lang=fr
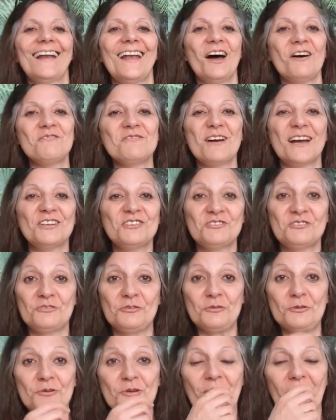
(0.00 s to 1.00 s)
la
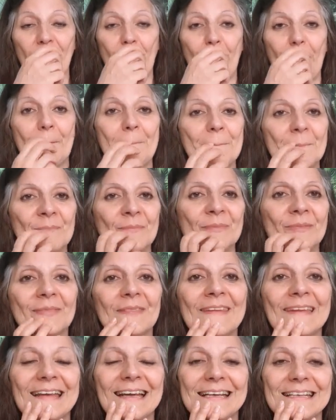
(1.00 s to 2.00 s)
voiture.
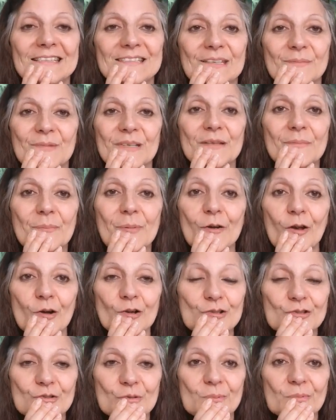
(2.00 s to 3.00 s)
J'ai mis une
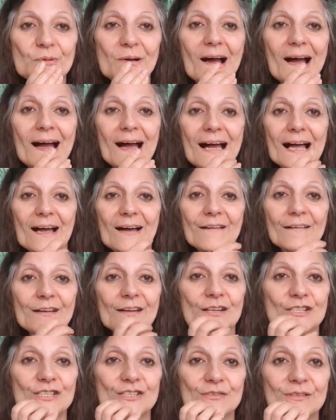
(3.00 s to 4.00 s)
planche de bois,
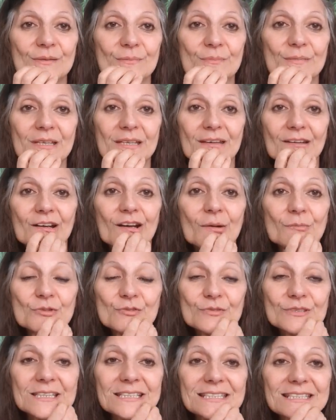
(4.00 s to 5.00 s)
euh, j'ai mis, euh, comme
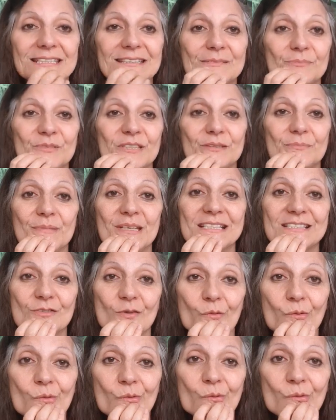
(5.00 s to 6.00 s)
je vous ai dit, une petite
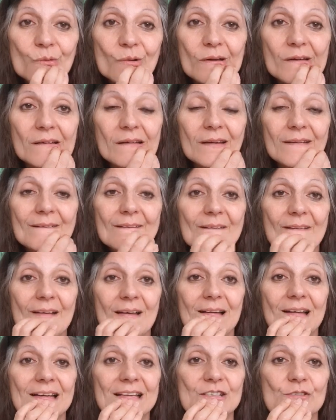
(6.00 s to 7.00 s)
maison. Euh,
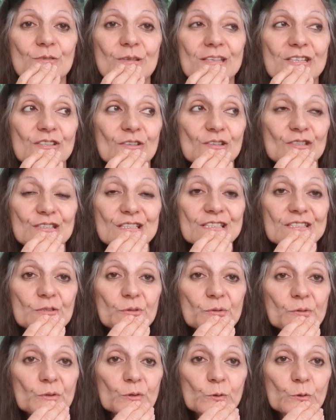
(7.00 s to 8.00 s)
je vais changer
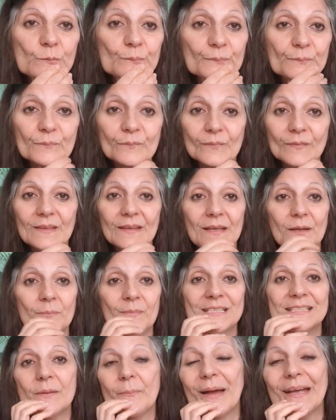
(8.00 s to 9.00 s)
son eau.
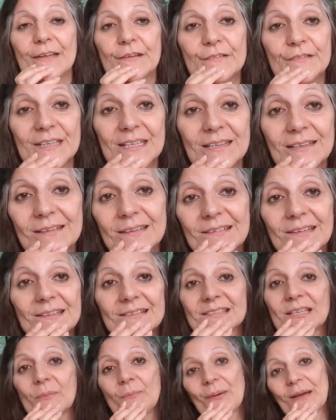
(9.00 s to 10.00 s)
Mais c'est pas une vie.
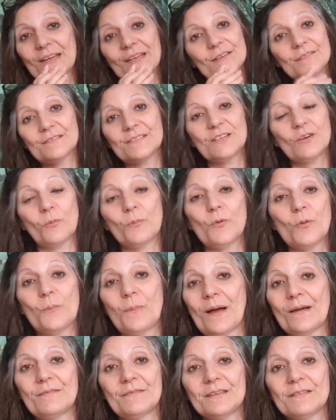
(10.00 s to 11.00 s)
C'est pas une vie, on peut
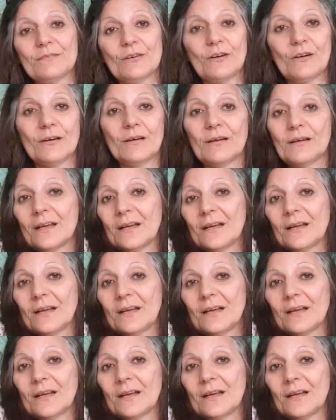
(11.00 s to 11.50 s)
pas vivre.